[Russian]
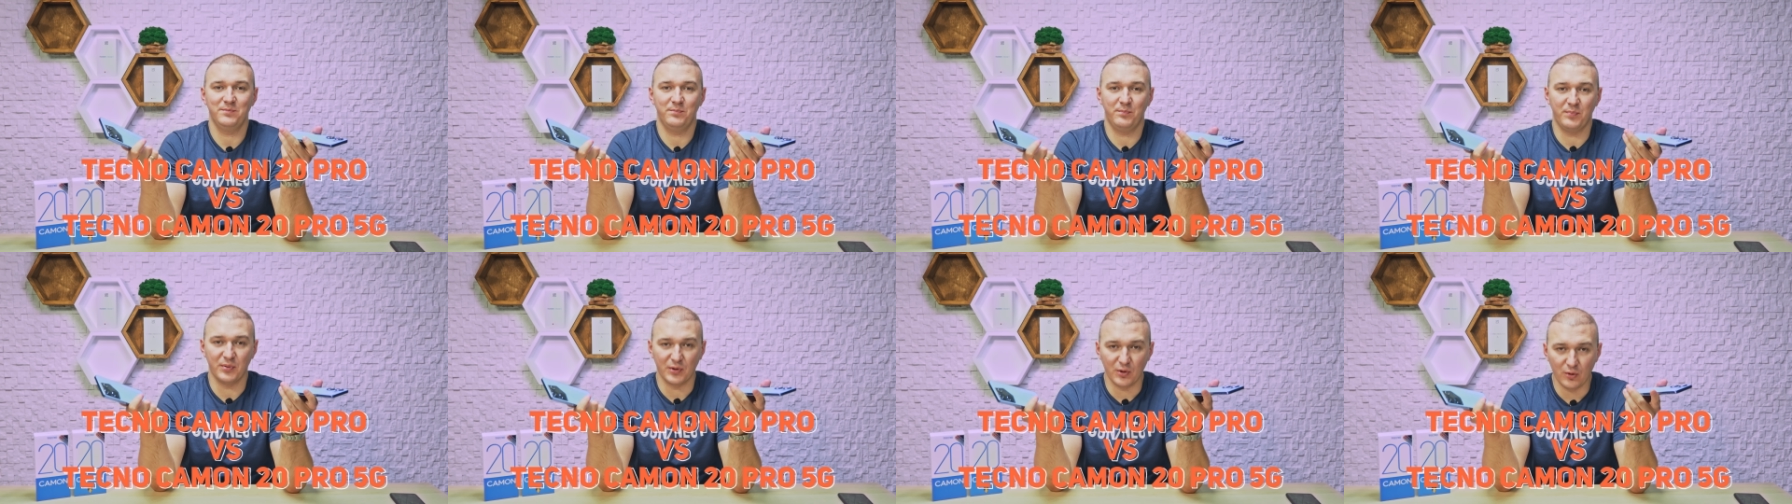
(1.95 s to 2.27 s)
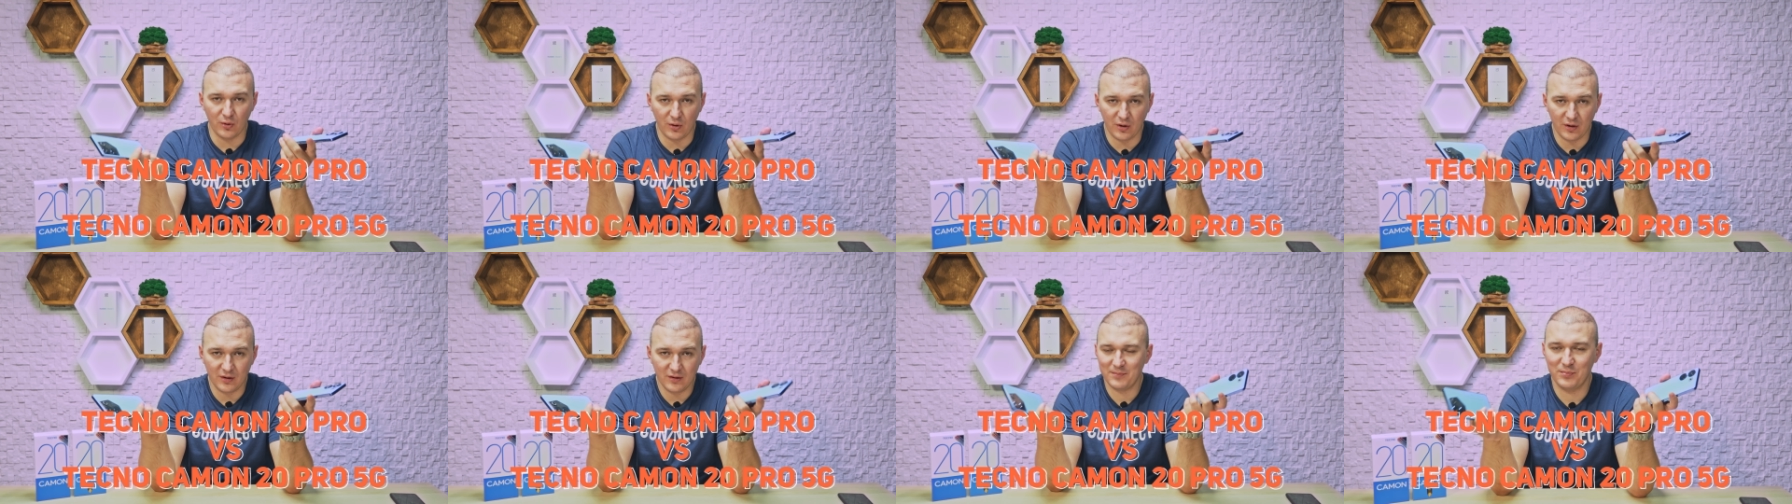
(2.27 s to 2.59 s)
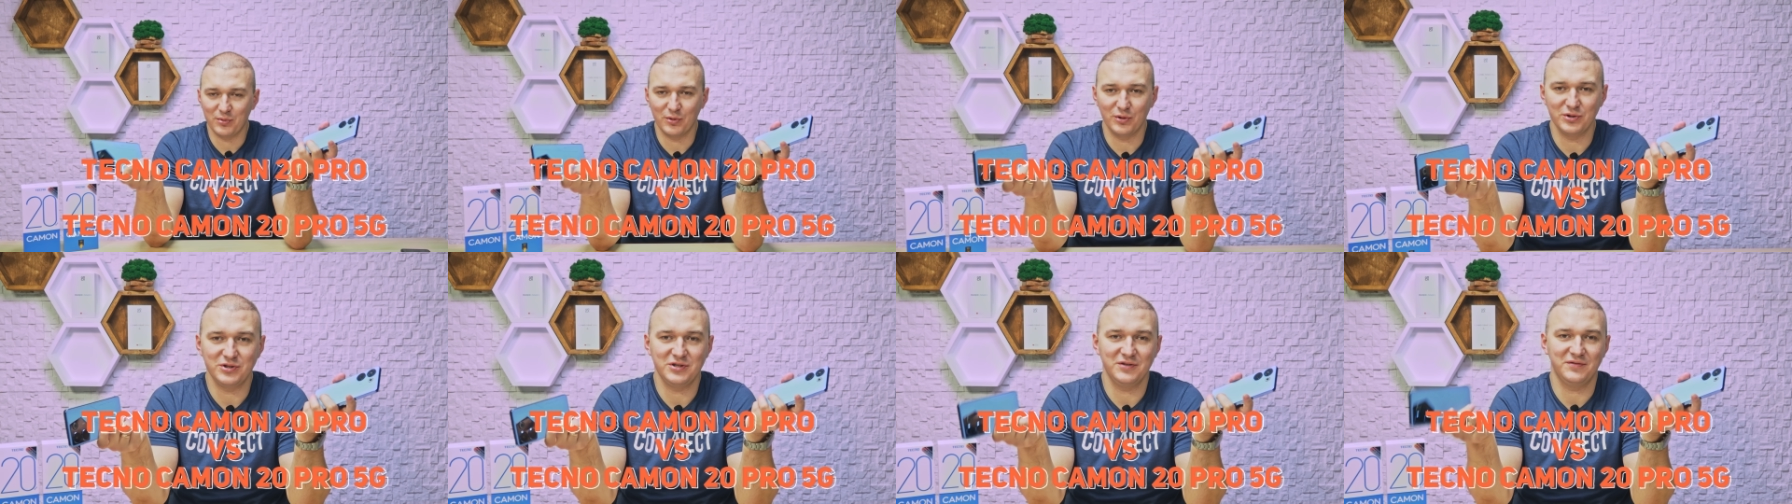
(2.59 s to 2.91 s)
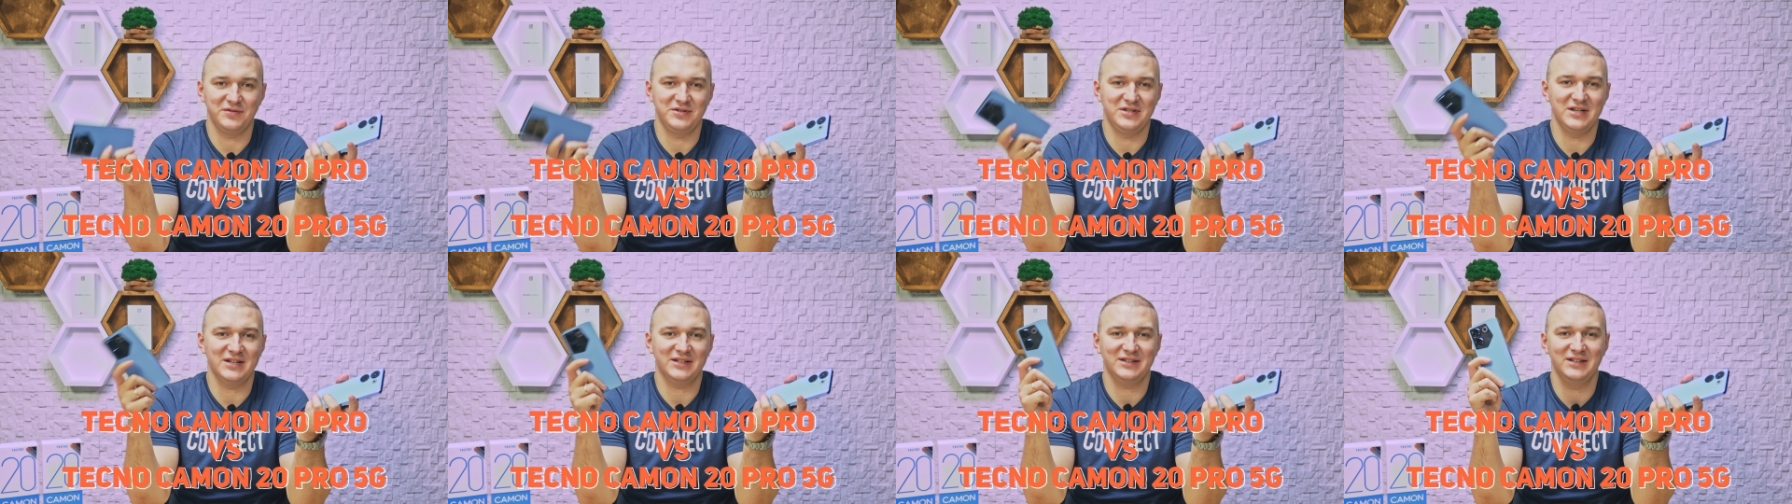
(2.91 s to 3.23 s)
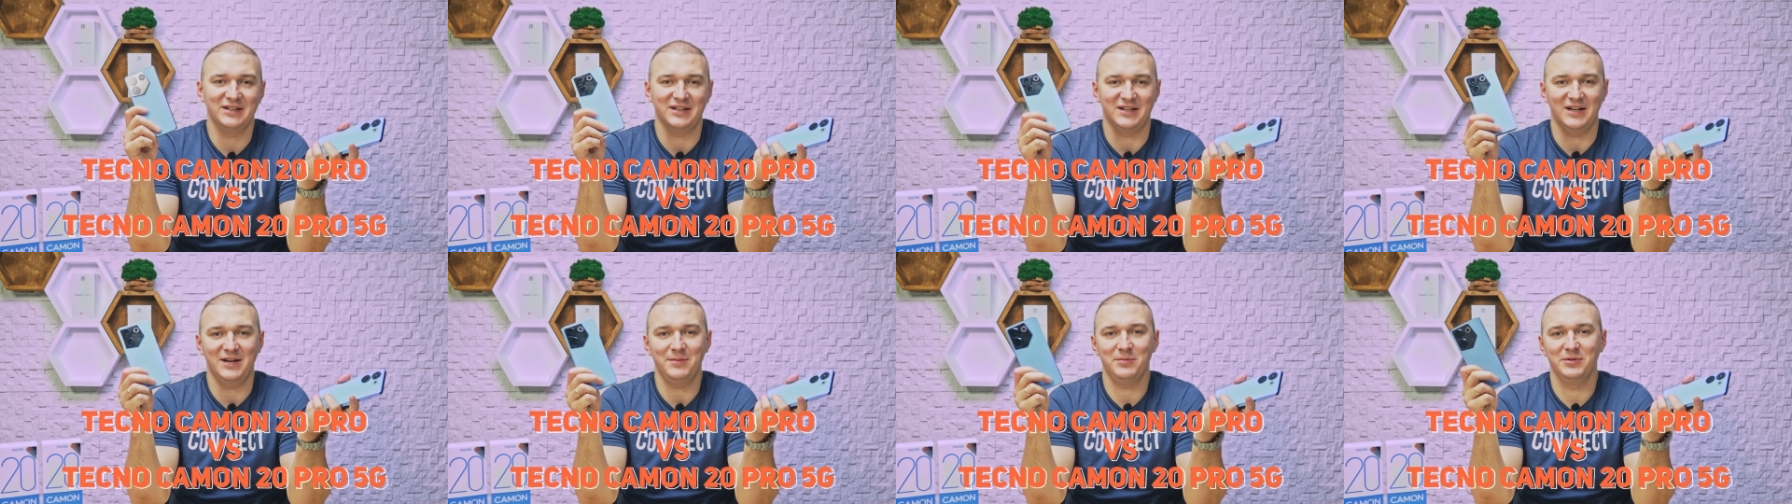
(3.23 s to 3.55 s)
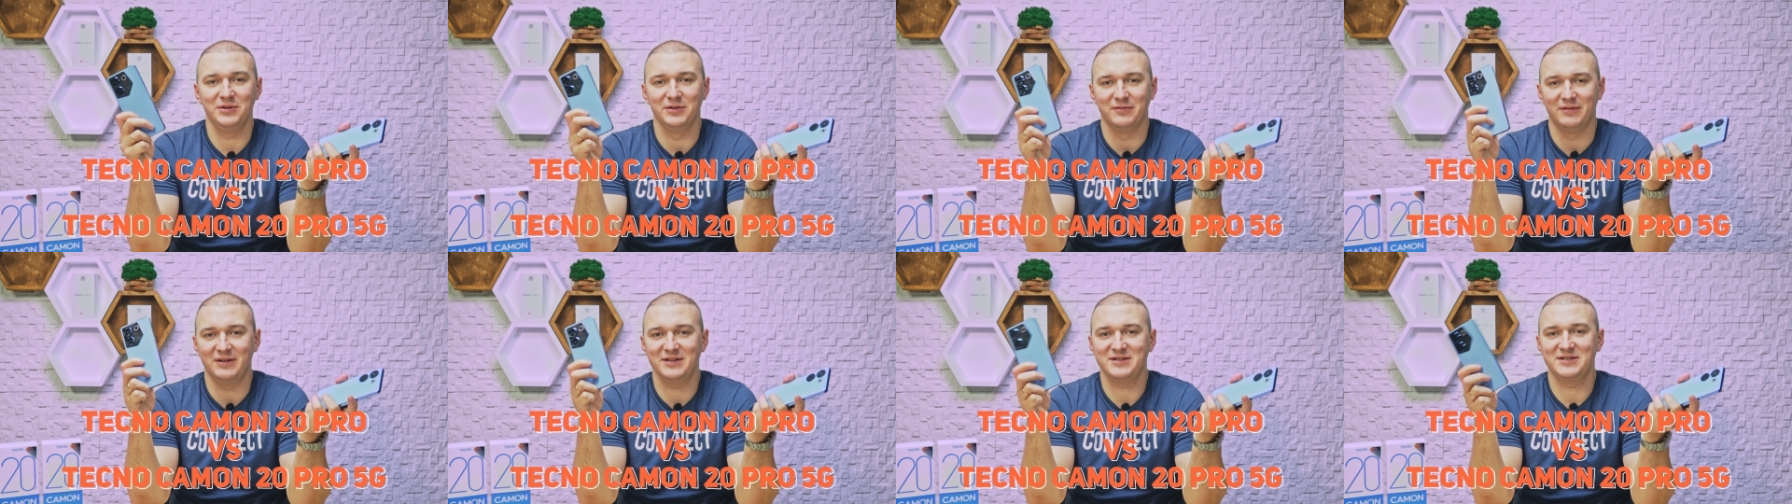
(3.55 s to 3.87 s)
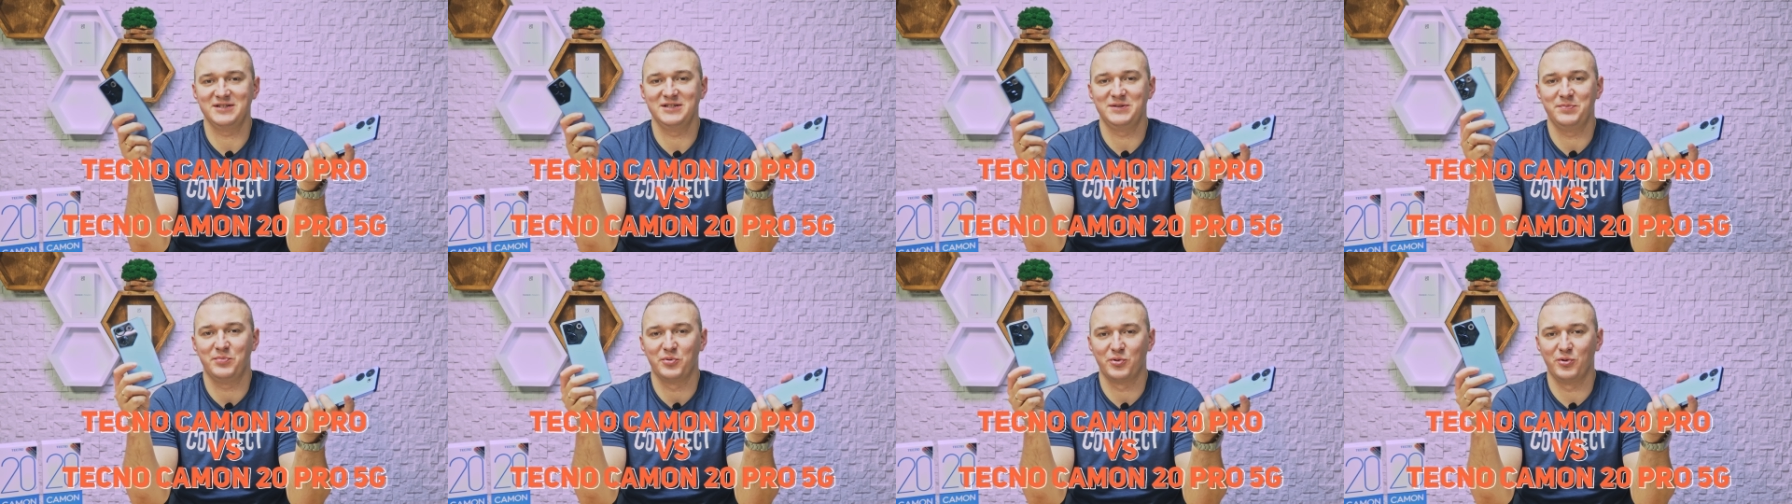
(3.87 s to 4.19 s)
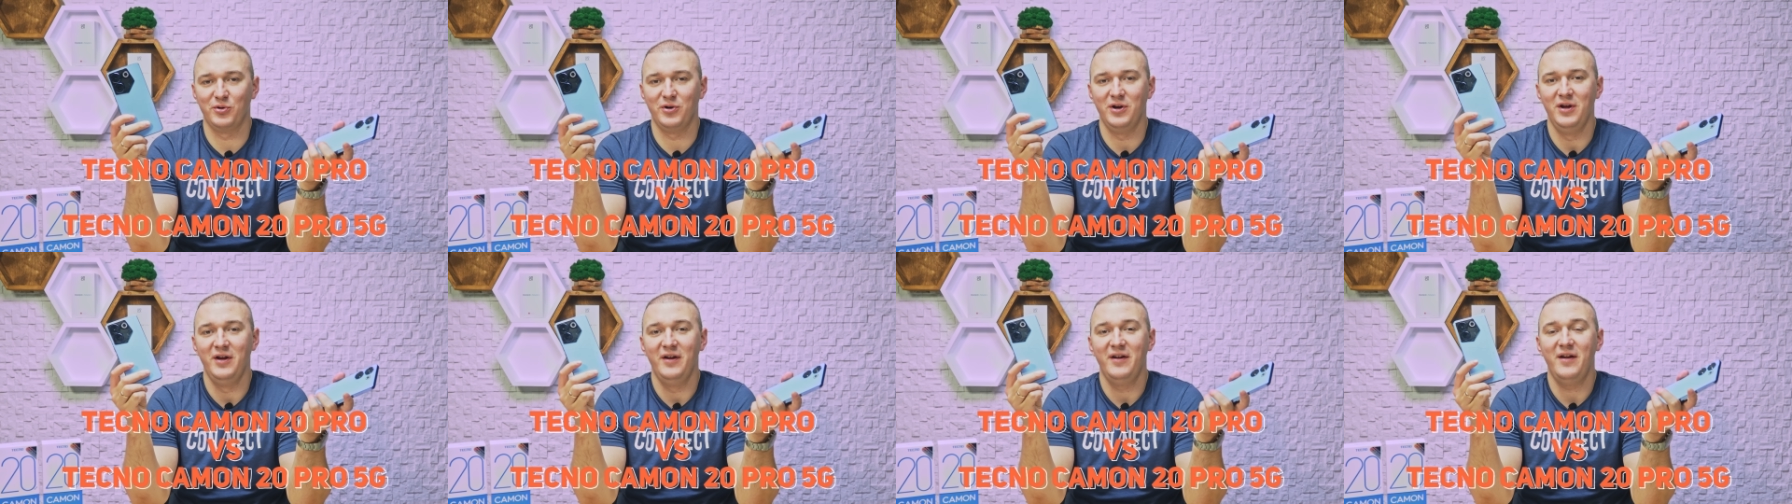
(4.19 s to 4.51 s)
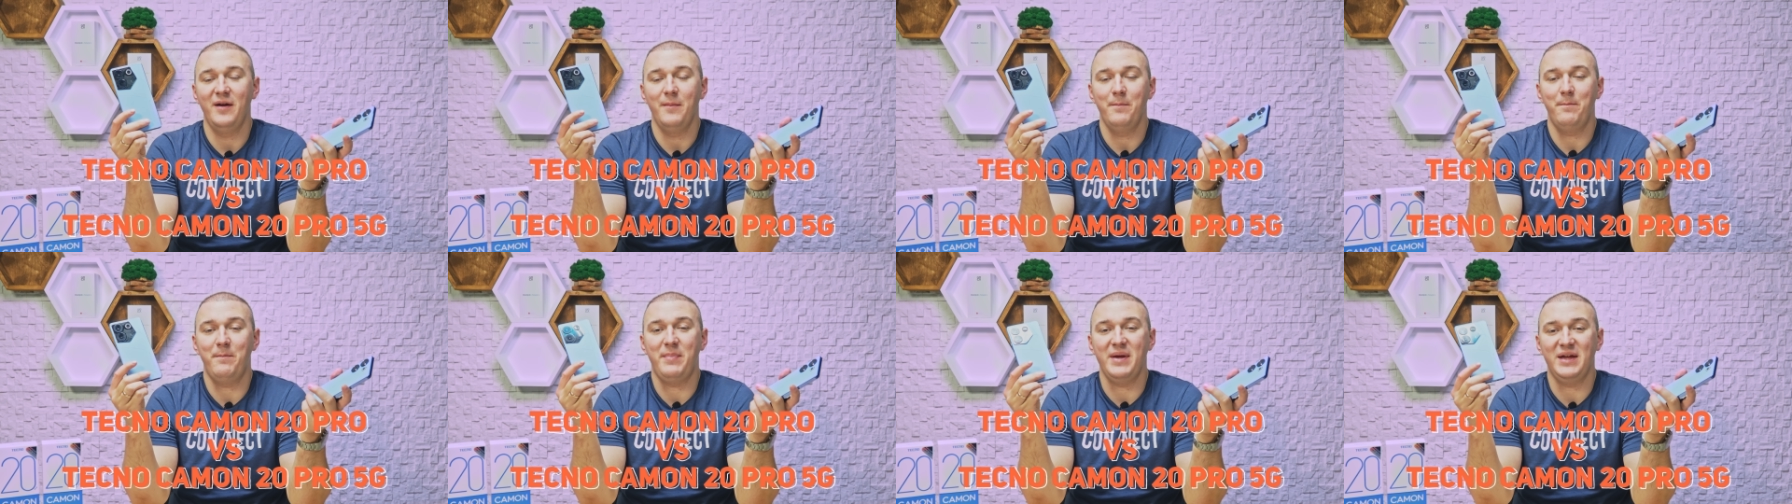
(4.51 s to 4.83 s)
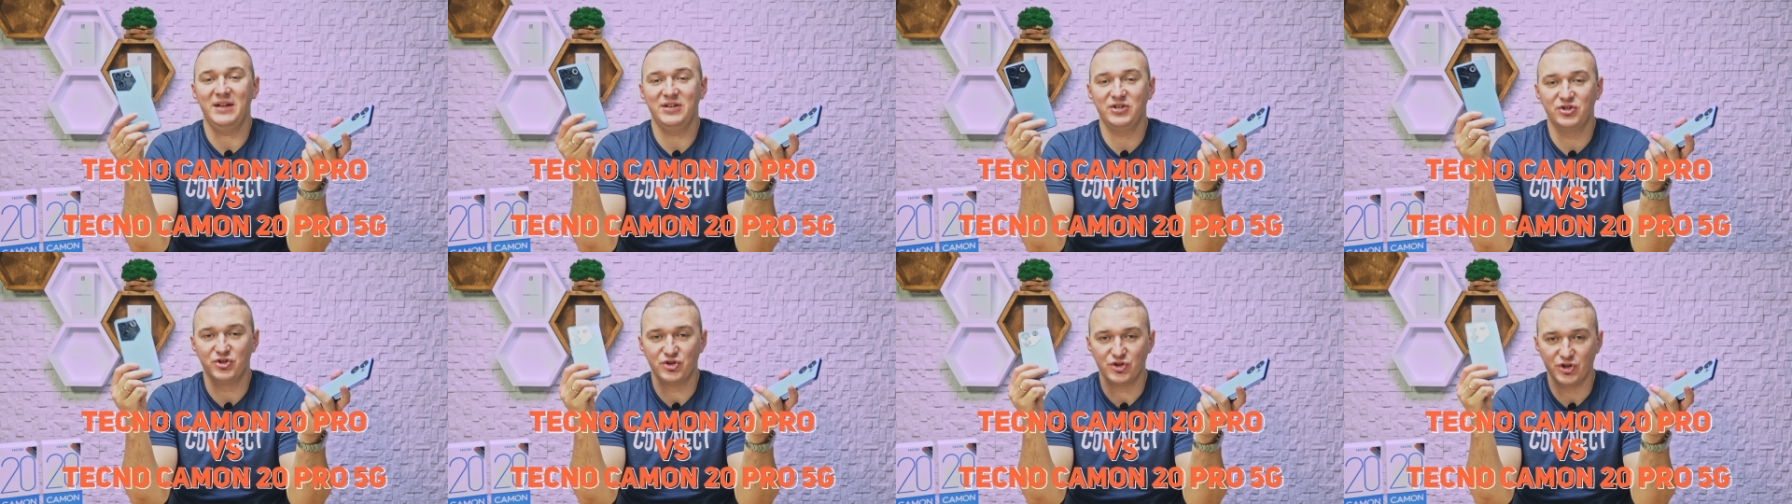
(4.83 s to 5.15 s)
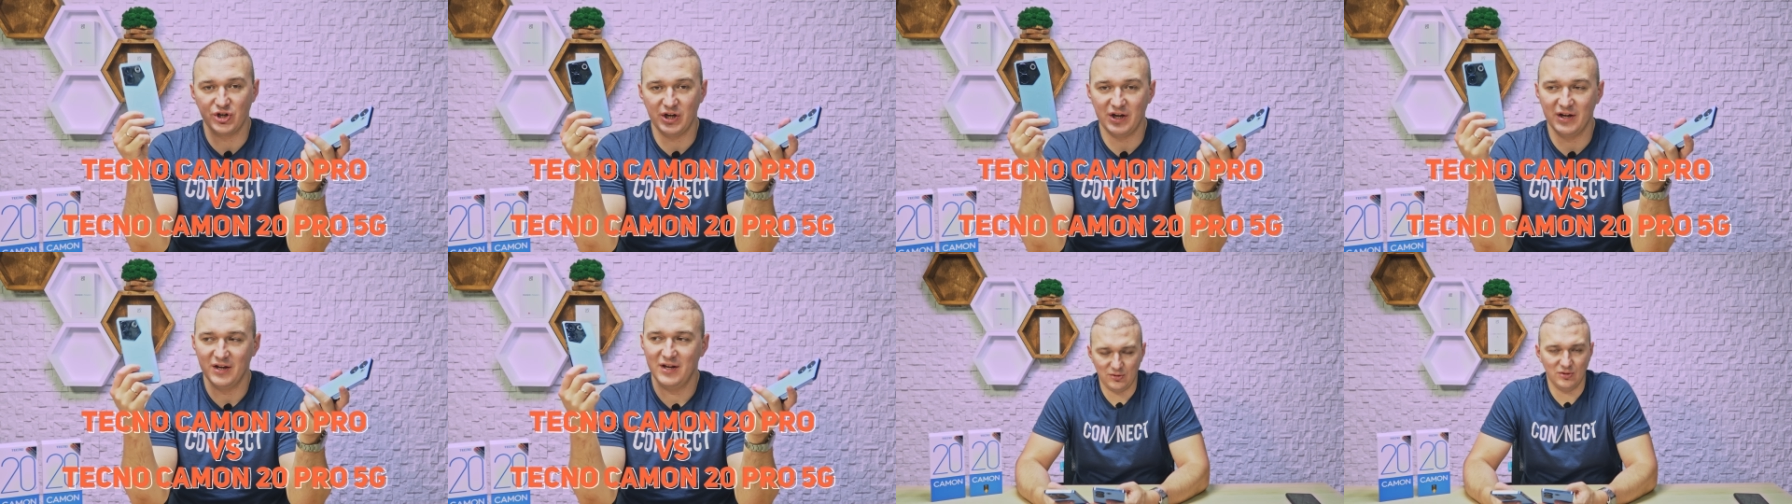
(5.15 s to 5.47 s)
Pro против Tecno Common 20 Pro 5G.